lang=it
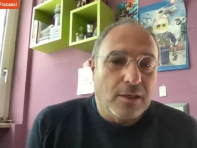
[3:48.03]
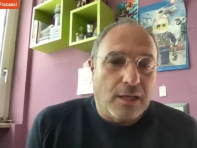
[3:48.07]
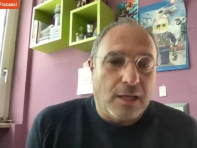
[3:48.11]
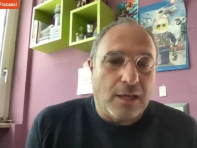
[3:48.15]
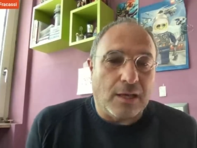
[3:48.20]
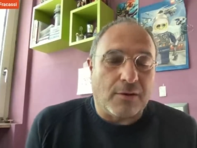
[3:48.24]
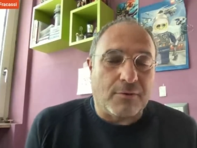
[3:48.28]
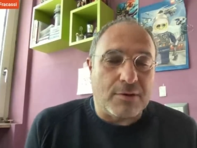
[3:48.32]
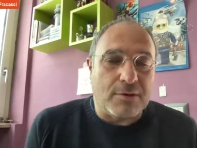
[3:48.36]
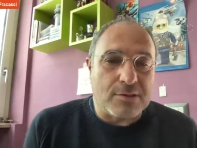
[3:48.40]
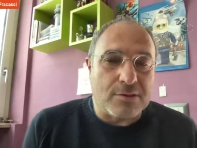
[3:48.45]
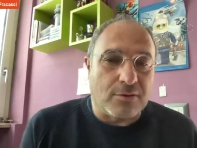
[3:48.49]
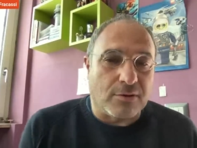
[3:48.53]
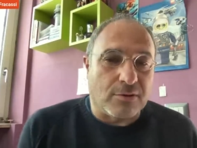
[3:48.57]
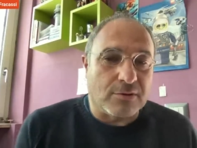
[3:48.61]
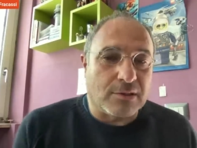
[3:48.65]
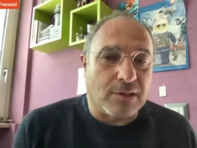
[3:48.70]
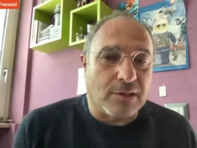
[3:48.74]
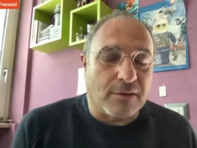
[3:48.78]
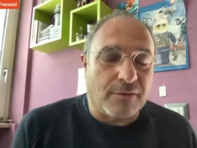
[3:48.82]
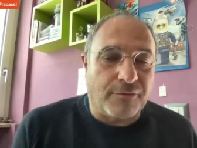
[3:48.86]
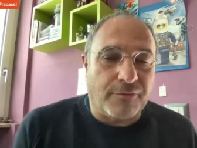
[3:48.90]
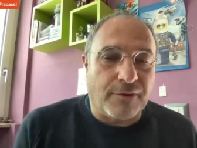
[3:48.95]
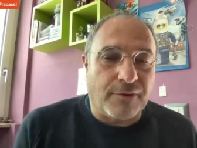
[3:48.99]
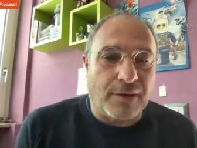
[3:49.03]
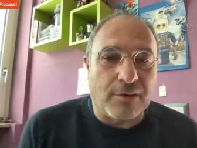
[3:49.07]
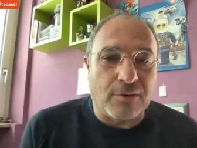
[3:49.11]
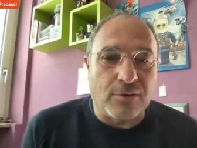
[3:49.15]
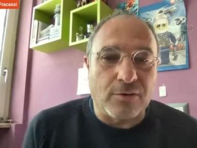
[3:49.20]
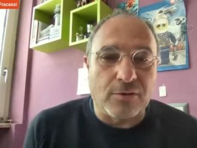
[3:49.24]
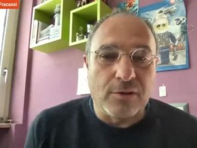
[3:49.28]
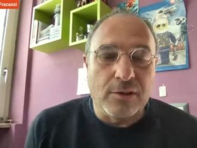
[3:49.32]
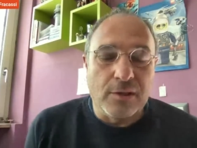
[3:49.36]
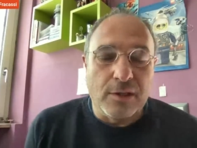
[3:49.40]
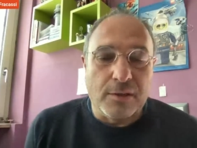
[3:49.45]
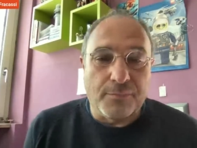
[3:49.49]
e questa è una cosa che
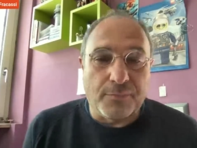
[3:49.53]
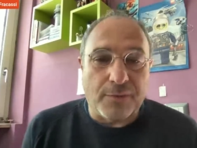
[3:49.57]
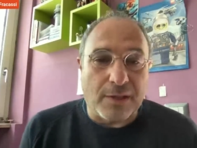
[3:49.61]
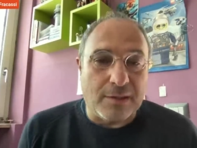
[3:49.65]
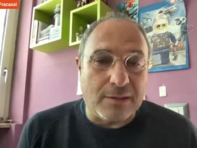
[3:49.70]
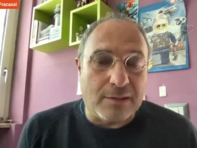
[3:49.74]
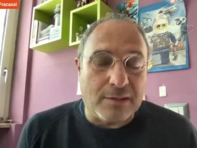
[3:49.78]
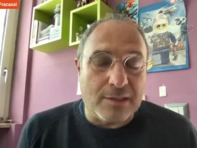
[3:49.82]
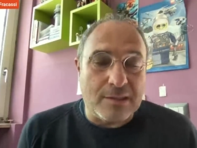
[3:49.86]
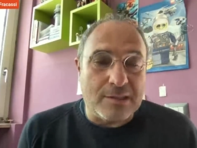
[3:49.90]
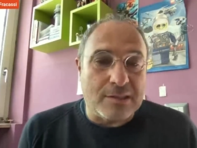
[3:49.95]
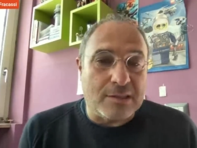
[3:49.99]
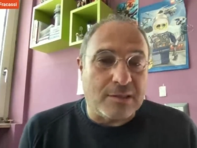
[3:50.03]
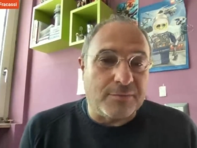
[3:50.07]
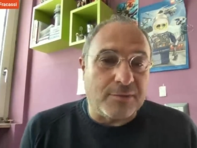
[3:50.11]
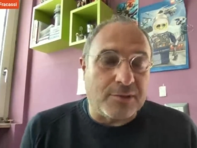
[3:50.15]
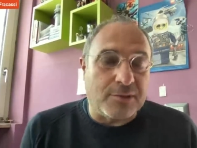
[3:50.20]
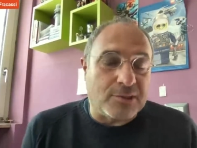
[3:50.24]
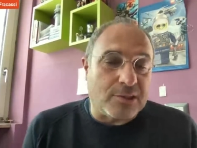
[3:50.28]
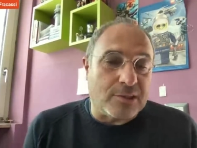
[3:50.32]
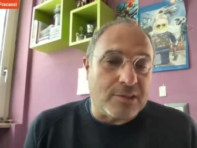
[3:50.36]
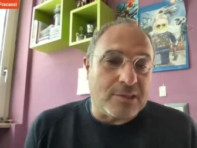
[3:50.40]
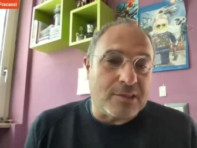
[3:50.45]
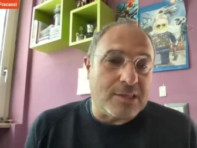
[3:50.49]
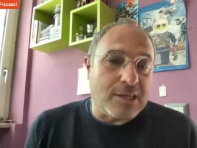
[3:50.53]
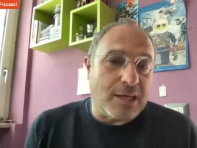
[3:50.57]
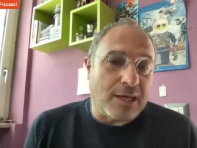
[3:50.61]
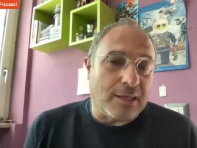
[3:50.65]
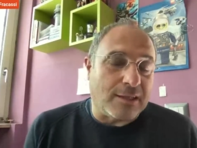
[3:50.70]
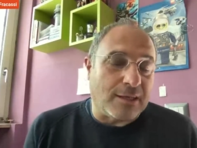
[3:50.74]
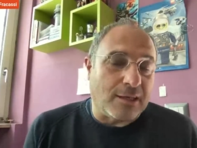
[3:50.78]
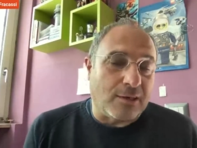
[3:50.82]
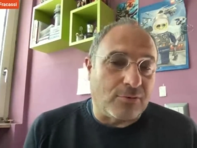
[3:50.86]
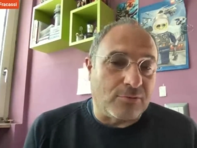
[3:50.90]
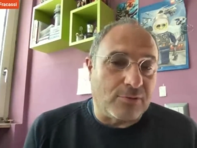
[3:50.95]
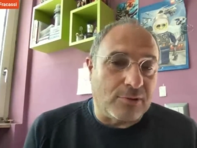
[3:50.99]
fanno tantissimi
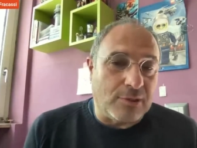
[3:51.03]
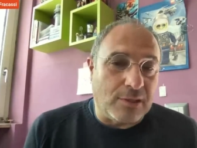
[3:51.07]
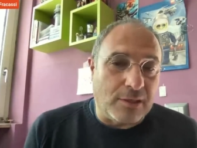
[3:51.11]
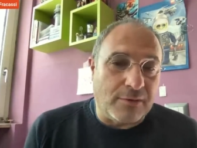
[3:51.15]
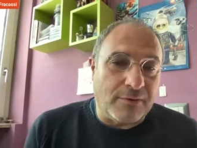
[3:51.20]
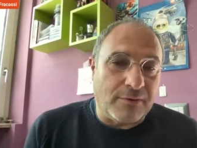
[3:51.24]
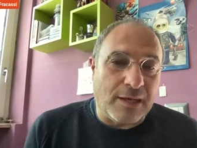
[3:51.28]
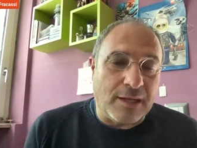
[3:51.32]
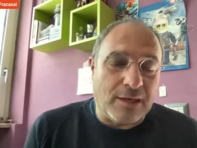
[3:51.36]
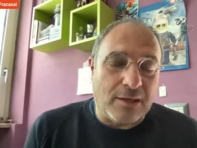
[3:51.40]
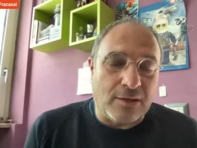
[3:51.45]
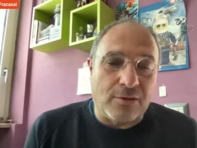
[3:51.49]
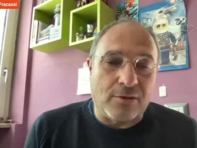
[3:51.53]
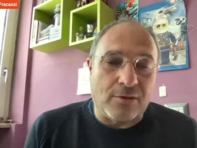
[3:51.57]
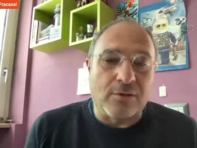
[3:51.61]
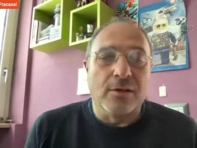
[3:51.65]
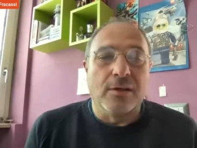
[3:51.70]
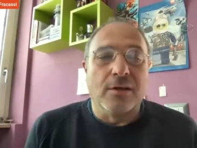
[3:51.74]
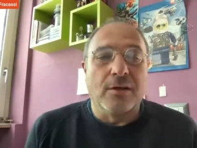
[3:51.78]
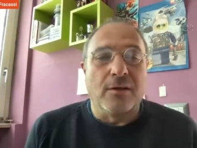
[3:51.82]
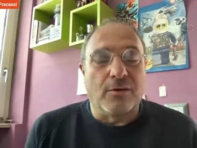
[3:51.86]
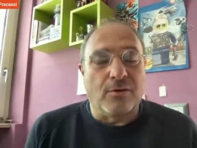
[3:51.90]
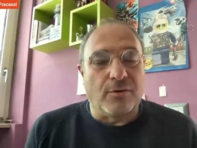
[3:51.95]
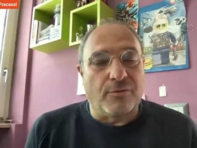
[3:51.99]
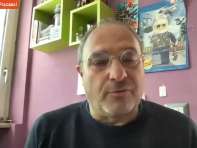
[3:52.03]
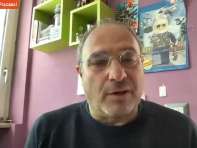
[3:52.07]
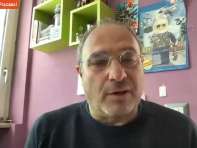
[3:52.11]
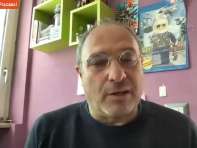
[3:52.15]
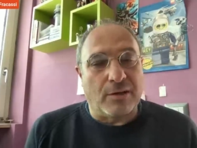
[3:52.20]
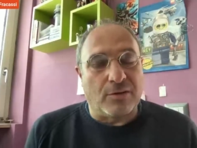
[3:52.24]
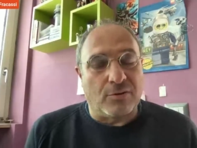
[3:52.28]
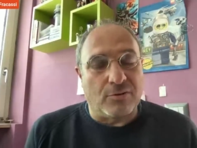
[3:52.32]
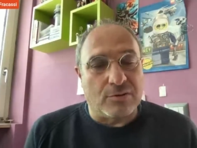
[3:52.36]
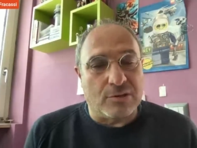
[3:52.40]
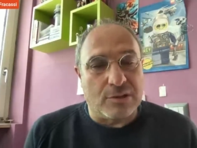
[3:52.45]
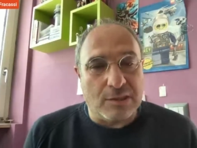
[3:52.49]
scienziati a ogni livello, lo
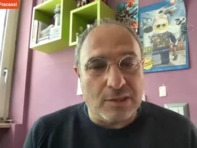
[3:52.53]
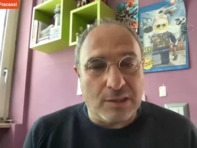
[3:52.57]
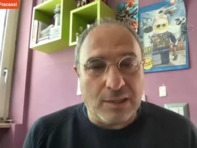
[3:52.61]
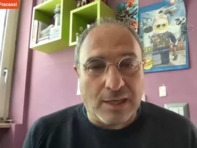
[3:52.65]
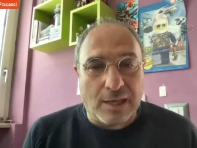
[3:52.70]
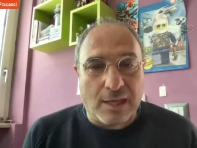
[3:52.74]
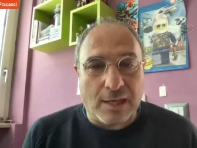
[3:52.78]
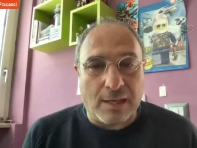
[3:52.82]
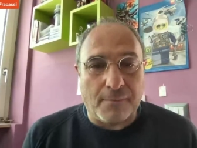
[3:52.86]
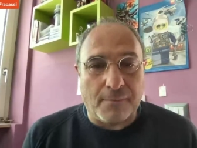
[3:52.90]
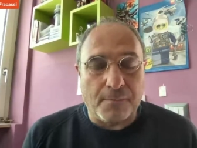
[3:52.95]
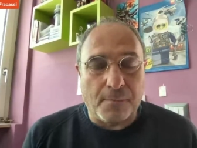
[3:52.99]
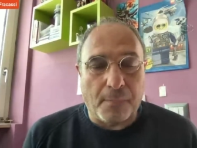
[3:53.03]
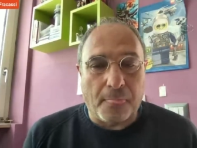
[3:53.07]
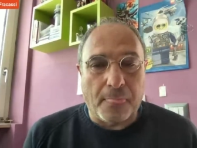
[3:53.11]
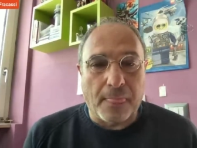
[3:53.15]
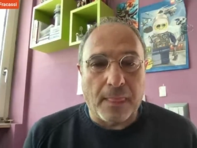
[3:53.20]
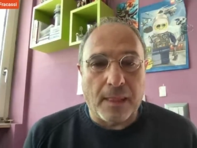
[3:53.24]
fanno sia